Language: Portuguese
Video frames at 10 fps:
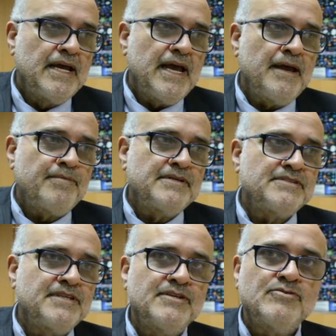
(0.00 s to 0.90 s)
É
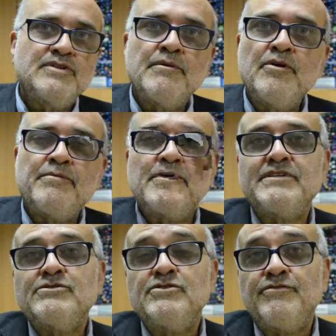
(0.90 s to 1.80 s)
preciso também um
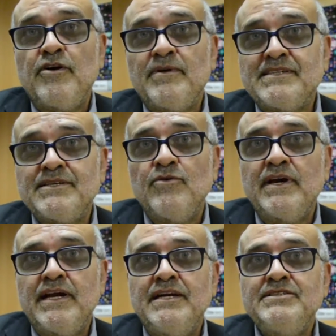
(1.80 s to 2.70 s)
processo de formação
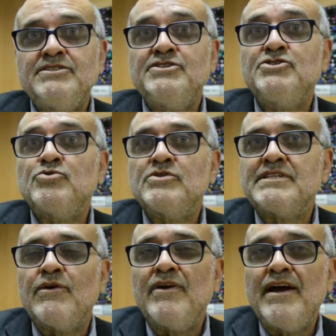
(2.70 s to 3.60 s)
grande de discussão.